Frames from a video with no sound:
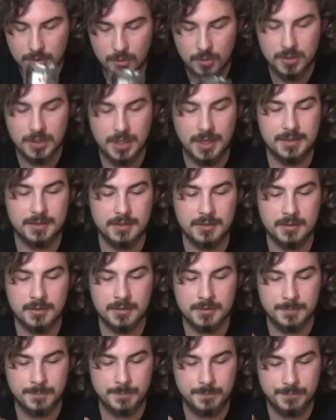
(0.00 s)
und
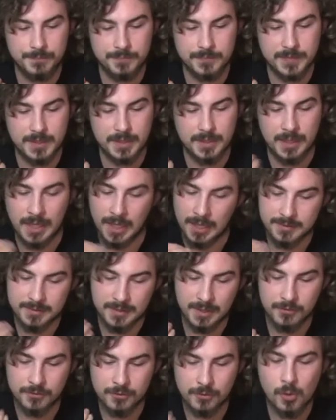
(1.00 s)
eine, ja,
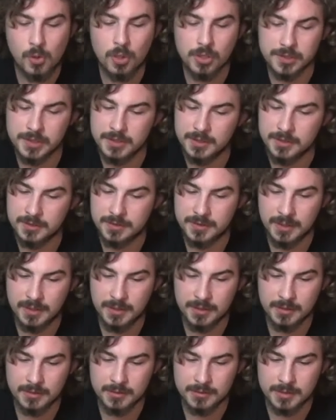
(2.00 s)
sehr fruchtige,
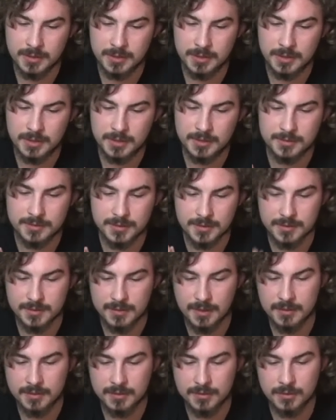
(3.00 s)
sehr
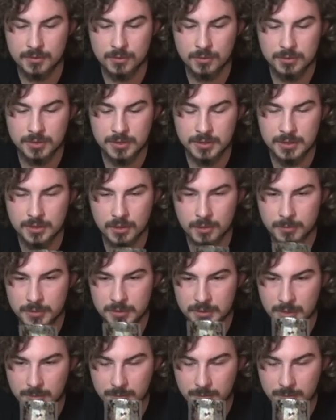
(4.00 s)
interessante Note, die noch mit